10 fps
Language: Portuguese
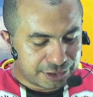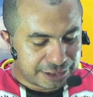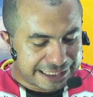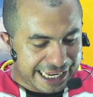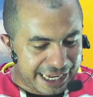
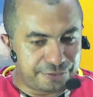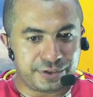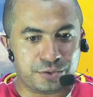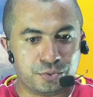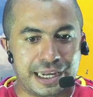
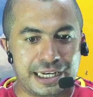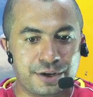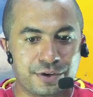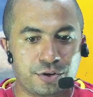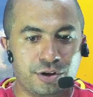Teve, o Elian
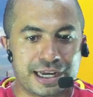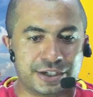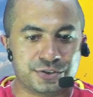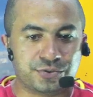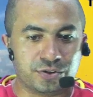vai colocar
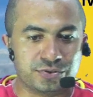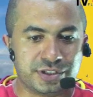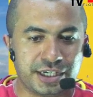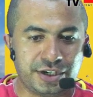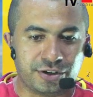as fotos
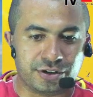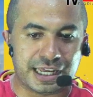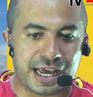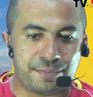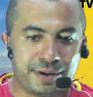aí, ó,
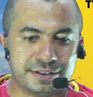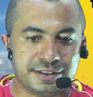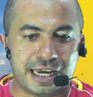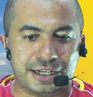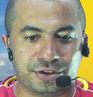da
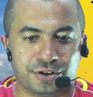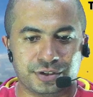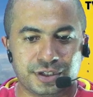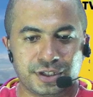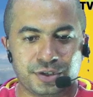rapaziada, ó.
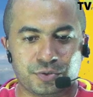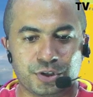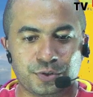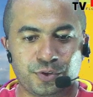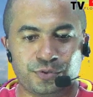
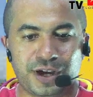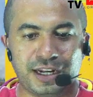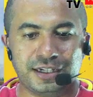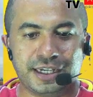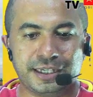Enquanto eu vou
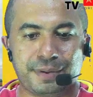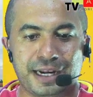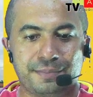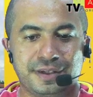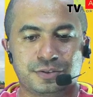falando aí,
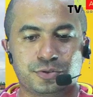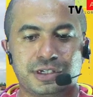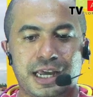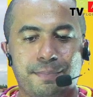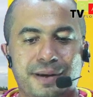parabéns a toda
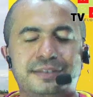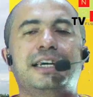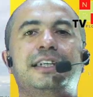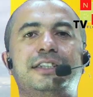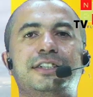a
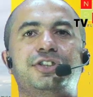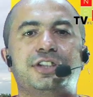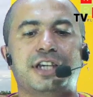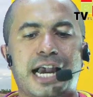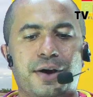rapaziada de
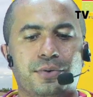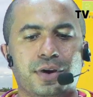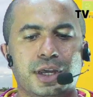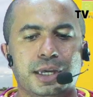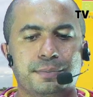Angical,
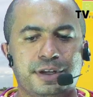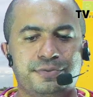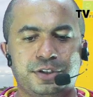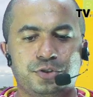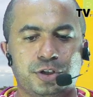
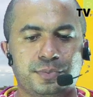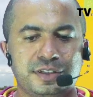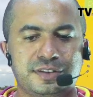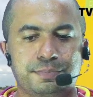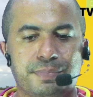Prefeitura
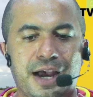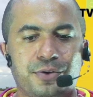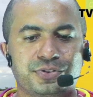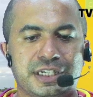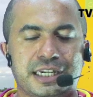
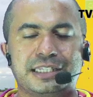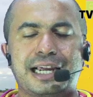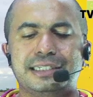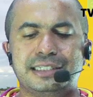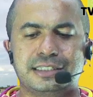Municipal,
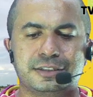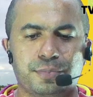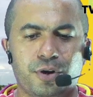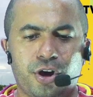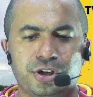Secretário de
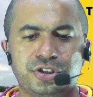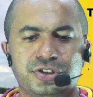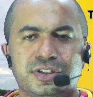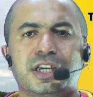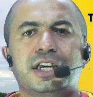
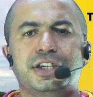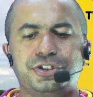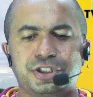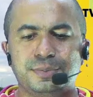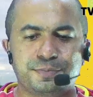Esportes e
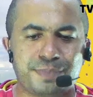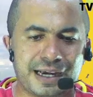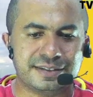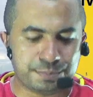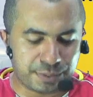times
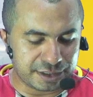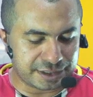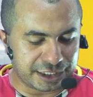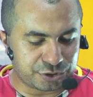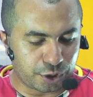participantes
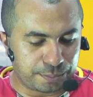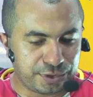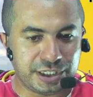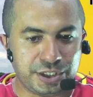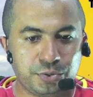aí, top
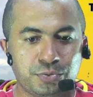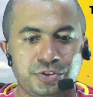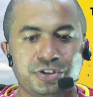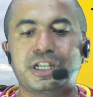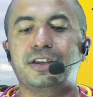de linha. O
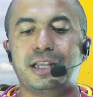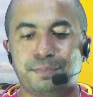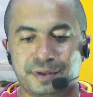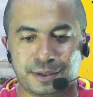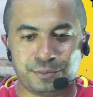estádio lá
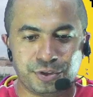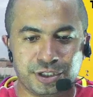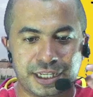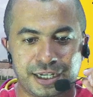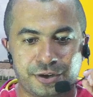parece que é
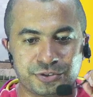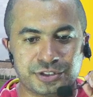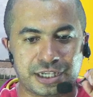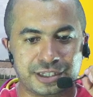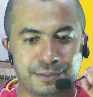bonito, né, Leão? O
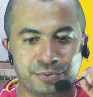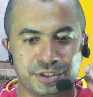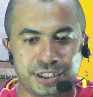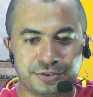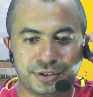estádio lá
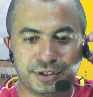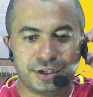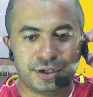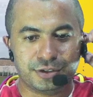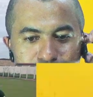bonito.
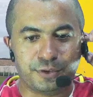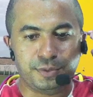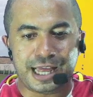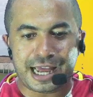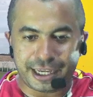Nós
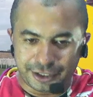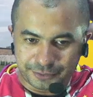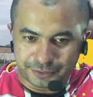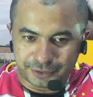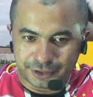vamos lá, hein?
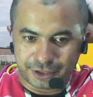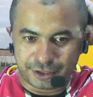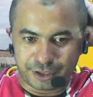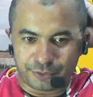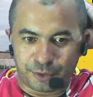
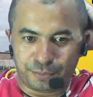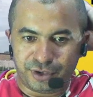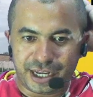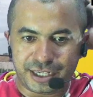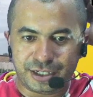Nós vamos por
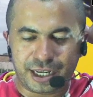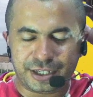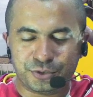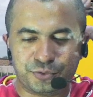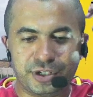aí, né? a
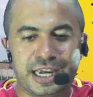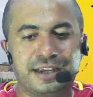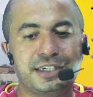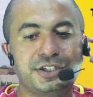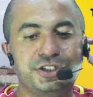gente não foi
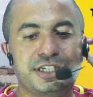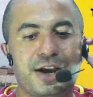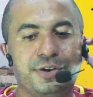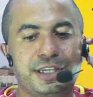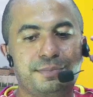em
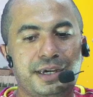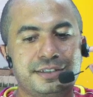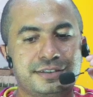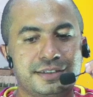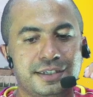Angical ainda,
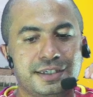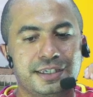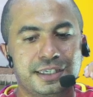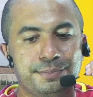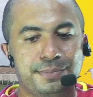mas
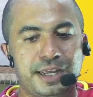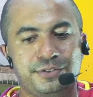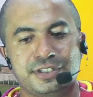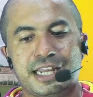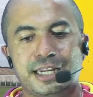em breve
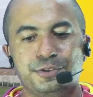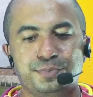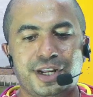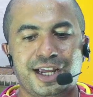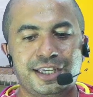estaremos
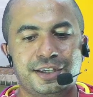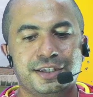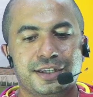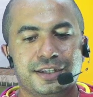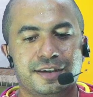por aí,
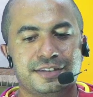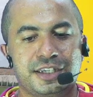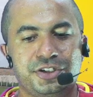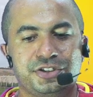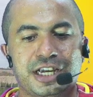tá
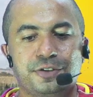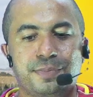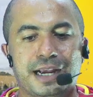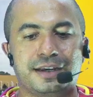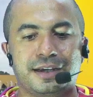certo? Estádio
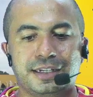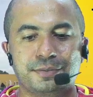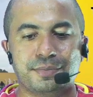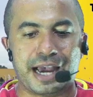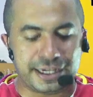bacana
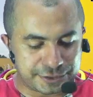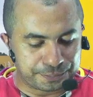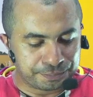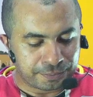demais.